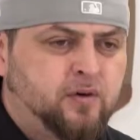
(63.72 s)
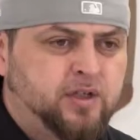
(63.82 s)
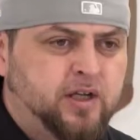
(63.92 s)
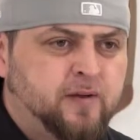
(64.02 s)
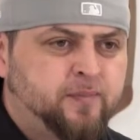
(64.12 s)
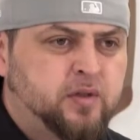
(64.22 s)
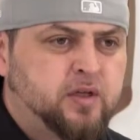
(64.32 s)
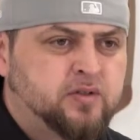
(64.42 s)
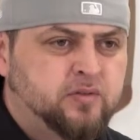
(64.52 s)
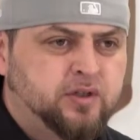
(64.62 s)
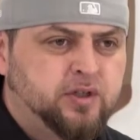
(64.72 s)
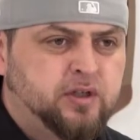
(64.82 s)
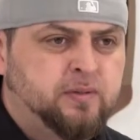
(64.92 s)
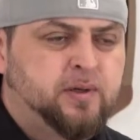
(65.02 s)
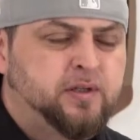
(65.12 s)
folię na
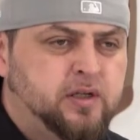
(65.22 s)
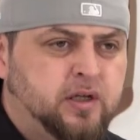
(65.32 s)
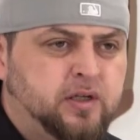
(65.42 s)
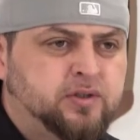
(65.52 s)
sąsiednich panelach.